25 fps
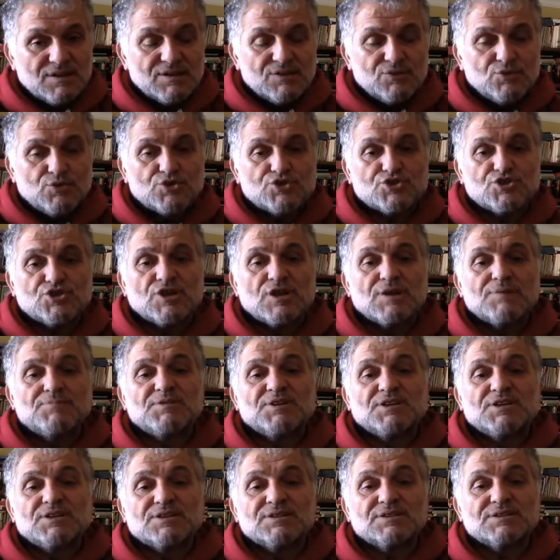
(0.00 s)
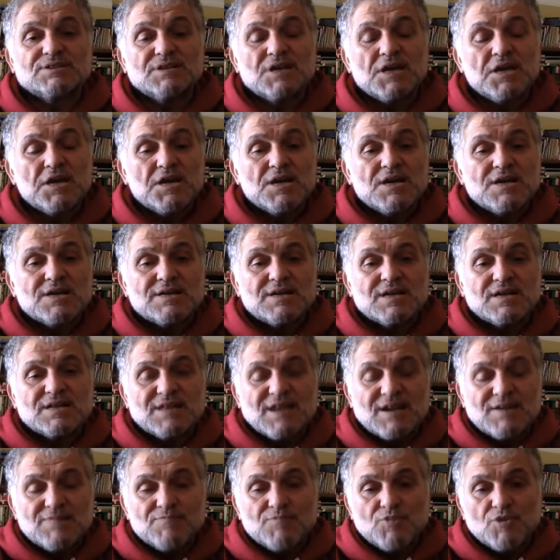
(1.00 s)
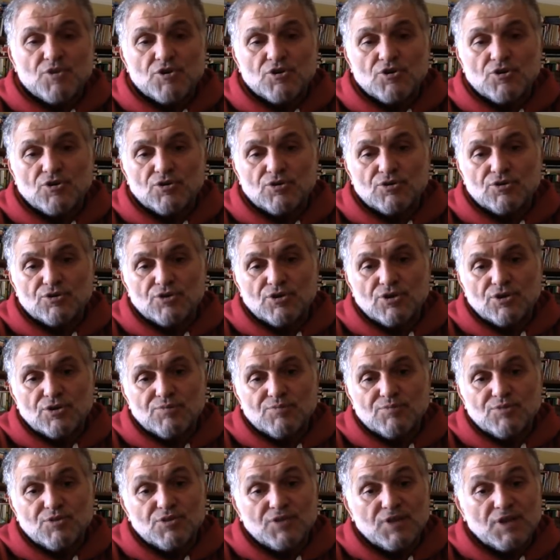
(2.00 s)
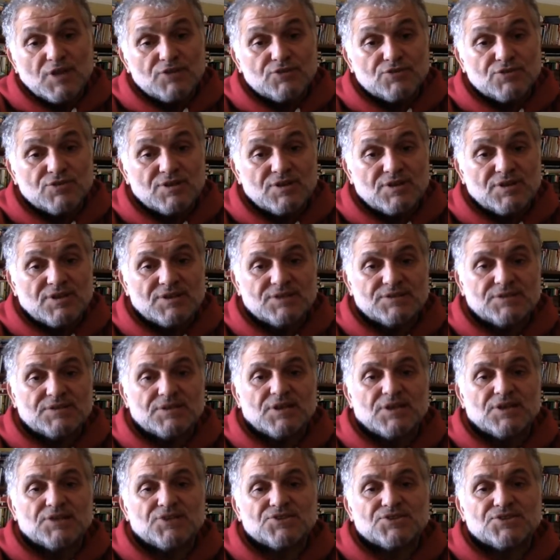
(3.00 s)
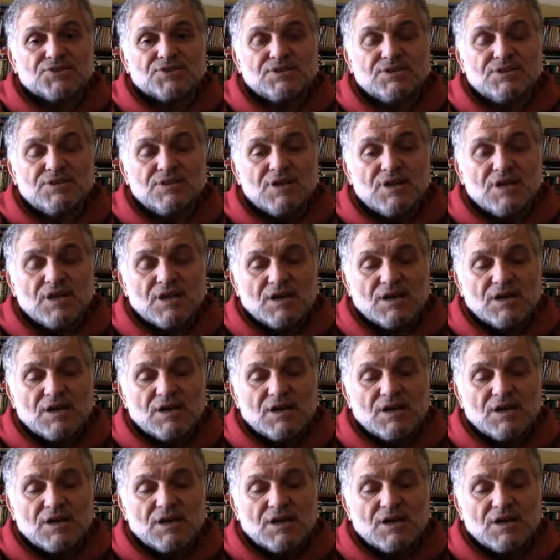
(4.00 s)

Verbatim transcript: düşünebiliriz. Neden böyle oluyor? Bundan sonra nasıl gelişir?